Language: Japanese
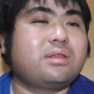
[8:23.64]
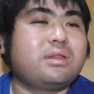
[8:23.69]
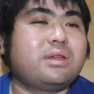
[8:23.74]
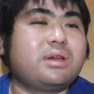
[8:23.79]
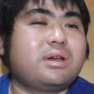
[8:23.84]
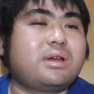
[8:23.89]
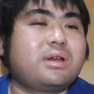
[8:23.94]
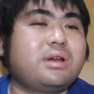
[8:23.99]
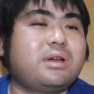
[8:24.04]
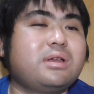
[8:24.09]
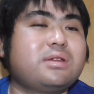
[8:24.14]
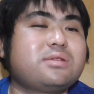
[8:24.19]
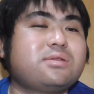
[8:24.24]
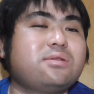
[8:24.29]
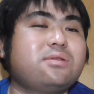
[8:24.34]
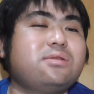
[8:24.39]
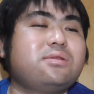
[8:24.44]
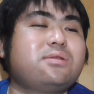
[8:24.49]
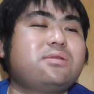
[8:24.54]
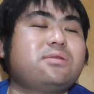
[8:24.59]
あ、なんか
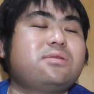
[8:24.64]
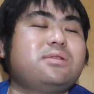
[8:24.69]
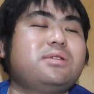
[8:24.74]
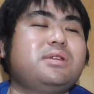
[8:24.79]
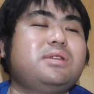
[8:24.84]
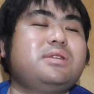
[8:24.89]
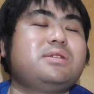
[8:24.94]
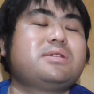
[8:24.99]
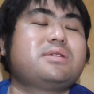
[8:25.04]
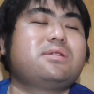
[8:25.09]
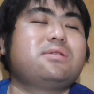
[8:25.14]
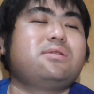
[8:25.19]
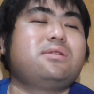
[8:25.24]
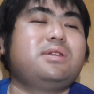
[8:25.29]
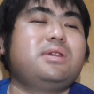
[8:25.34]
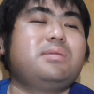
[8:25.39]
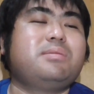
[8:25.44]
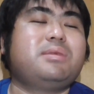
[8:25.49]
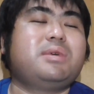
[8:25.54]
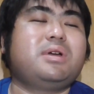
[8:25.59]
そういうことなんですけど
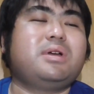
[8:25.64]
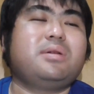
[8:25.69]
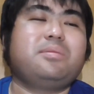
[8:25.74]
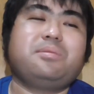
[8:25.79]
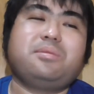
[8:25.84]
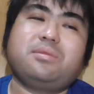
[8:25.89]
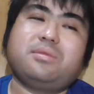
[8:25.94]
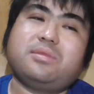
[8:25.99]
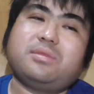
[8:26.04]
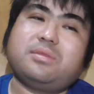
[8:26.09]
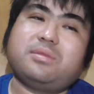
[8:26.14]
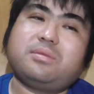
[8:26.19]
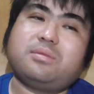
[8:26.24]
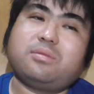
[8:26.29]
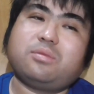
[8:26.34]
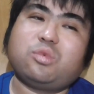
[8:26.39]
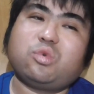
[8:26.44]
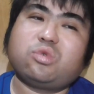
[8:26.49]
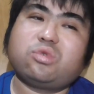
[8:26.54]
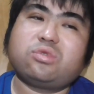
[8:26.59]
ね、まあ、
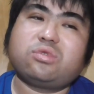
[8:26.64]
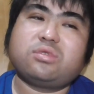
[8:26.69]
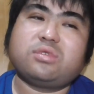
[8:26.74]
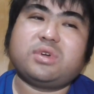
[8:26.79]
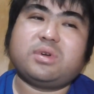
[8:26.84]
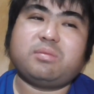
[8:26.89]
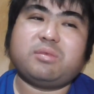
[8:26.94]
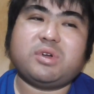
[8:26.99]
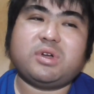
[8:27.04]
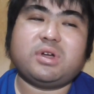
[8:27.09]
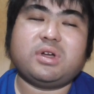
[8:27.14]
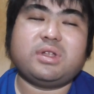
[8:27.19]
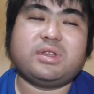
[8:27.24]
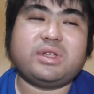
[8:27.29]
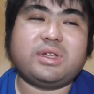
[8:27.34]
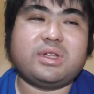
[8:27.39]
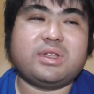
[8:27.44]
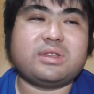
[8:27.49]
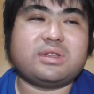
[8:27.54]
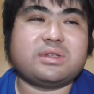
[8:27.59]
僕はまあ
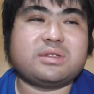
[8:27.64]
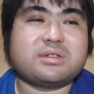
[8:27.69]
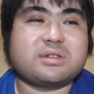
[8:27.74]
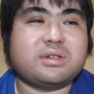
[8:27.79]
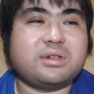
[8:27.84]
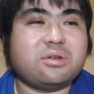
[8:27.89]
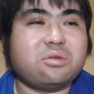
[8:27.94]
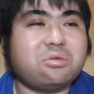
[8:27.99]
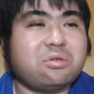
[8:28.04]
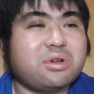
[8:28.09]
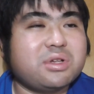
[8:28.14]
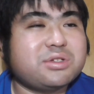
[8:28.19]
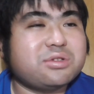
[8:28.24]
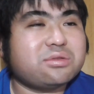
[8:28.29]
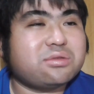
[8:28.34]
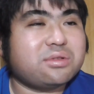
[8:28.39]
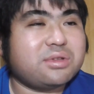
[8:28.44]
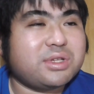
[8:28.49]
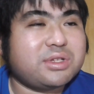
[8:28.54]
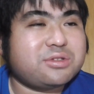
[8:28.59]
ね、確かに、これは
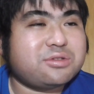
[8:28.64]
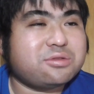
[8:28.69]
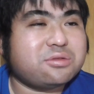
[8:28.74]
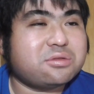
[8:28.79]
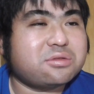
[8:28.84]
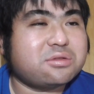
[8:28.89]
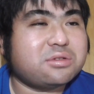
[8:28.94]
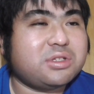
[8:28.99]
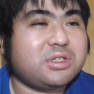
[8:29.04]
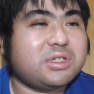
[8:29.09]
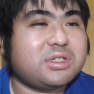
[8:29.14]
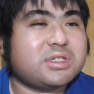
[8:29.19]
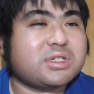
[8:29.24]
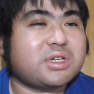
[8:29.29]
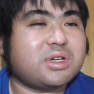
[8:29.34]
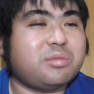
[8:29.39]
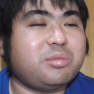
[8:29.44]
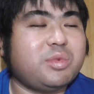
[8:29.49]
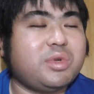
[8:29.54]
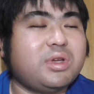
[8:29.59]
ちょっとね、上空にし
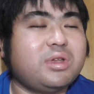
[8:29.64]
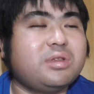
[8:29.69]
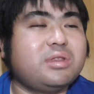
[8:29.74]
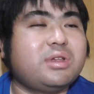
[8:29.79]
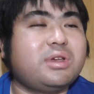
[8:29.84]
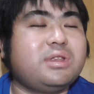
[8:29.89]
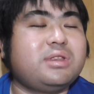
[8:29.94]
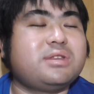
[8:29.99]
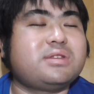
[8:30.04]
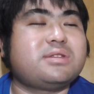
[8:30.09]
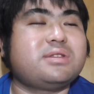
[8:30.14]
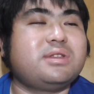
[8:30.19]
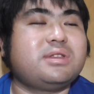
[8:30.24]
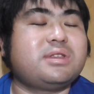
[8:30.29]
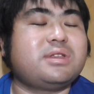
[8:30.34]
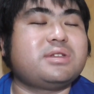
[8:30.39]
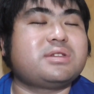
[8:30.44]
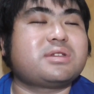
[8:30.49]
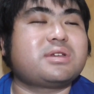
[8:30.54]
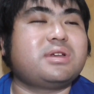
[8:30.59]
か見えないですね、
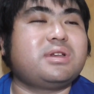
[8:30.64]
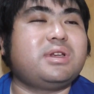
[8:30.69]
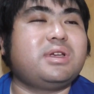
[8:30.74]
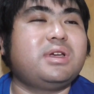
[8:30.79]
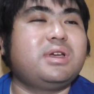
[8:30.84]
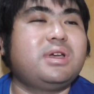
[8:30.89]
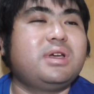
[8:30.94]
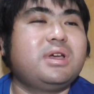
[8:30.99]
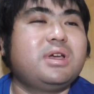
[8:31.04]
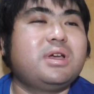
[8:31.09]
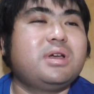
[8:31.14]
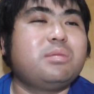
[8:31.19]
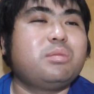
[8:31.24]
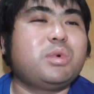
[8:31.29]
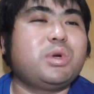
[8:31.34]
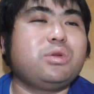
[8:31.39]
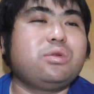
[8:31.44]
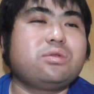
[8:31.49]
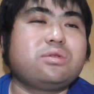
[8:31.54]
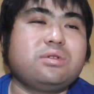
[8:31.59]
確かに。
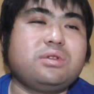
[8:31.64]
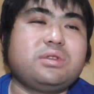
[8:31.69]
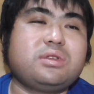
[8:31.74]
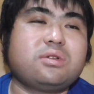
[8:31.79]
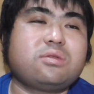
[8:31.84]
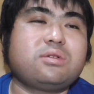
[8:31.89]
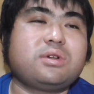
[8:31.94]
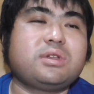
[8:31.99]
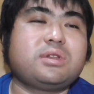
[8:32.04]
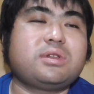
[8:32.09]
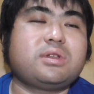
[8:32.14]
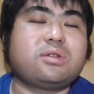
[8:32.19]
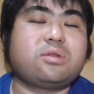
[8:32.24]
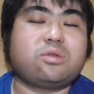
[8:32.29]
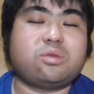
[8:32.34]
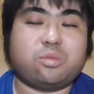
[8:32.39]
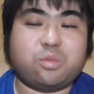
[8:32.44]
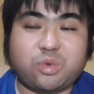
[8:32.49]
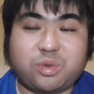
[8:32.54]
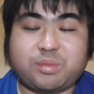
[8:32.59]
まあ、よく言ってくれた
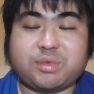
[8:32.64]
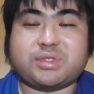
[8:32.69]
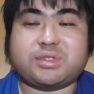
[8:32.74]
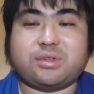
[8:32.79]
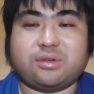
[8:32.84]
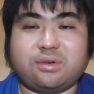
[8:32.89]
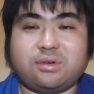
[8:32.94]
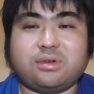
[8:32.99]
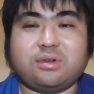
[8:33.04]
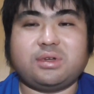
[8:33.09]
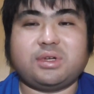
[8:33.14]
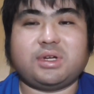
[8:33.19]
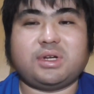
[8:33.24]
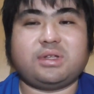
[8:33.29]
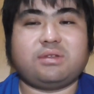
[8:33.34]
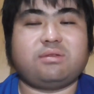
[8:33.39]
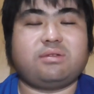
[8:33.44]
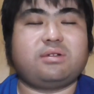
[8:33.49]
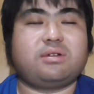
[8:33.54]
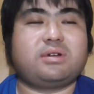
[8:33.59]
と思いますよ。
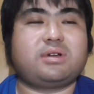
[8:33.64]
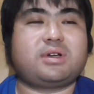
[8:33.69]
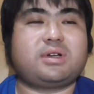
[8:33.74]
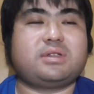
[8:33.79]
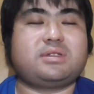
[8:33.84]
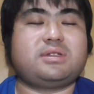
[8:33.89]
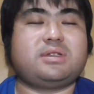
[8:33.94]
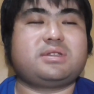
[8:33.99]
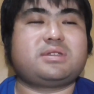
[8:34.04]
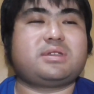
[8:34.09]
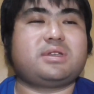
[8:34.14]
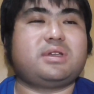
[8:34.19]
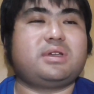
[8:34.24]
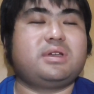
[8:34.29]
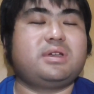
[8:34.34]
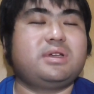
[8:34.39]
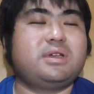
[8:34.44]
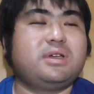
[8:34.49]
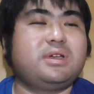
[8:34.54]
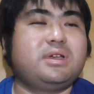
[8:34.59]
あの、和也さ